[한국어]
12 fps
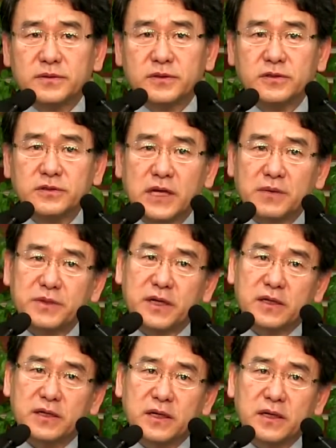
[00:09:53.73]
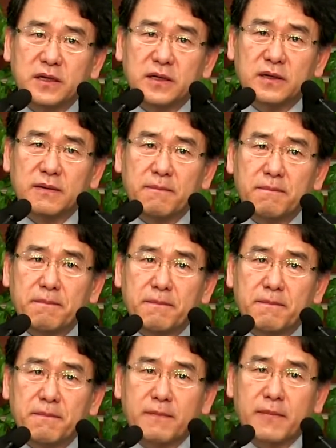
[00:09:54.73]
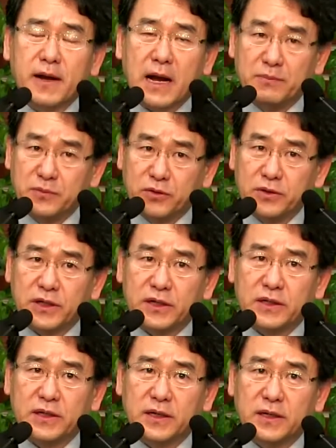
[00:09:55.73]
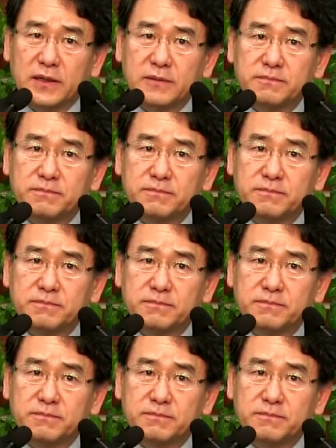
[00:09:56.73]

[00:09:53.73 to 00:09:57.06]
응답이랄까? 감동이랄까?